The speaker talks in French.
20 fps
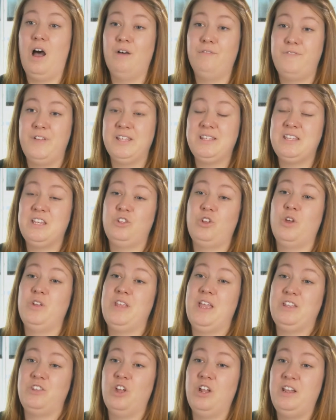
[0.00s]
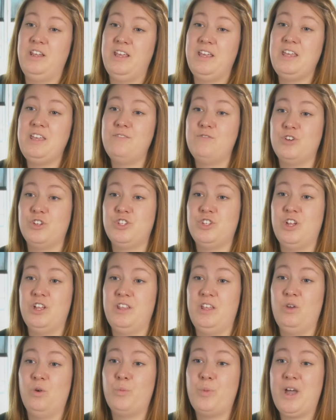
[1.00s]
En fait, c'est un atelier qui va se
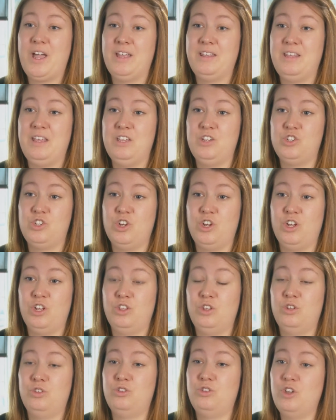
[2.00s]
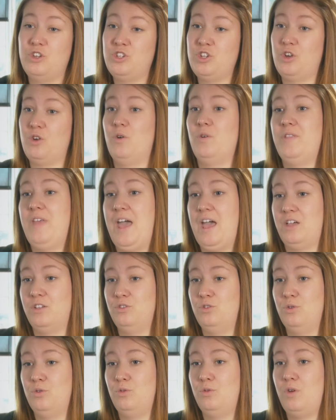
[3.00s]
donner auprès des jeunes de secondaire
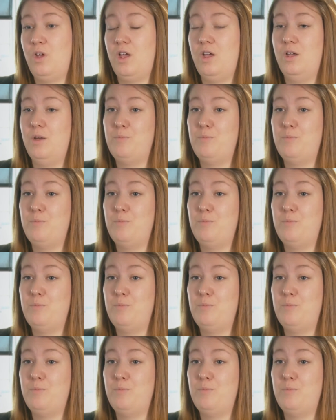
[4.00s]
2 euh,